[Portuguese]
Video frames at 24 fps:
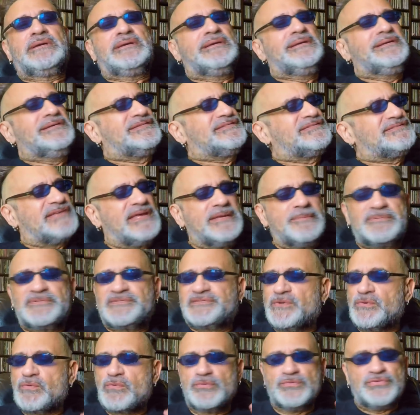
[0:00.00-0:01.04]
e sempre
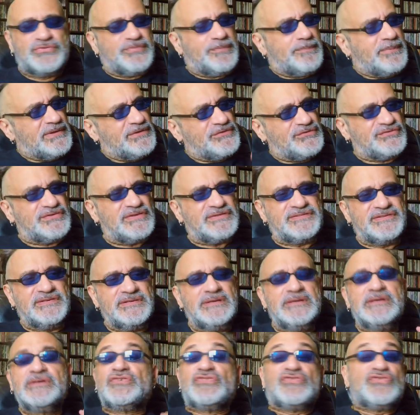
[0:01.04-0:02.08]
estão com os preços
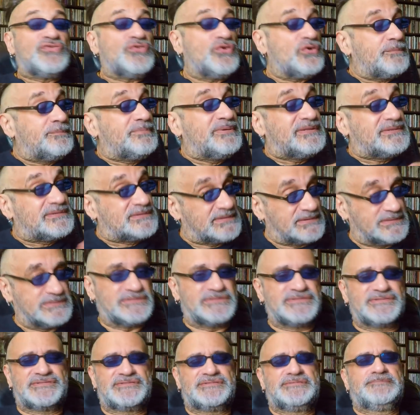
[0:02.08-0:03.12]
assim
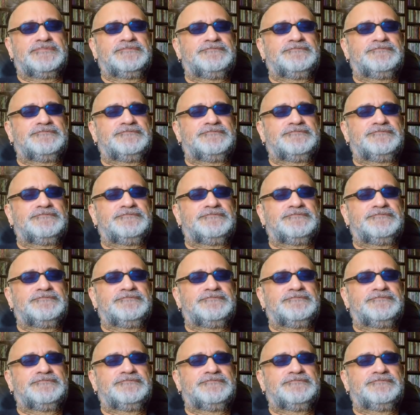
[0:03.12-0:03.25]
exorbitantes.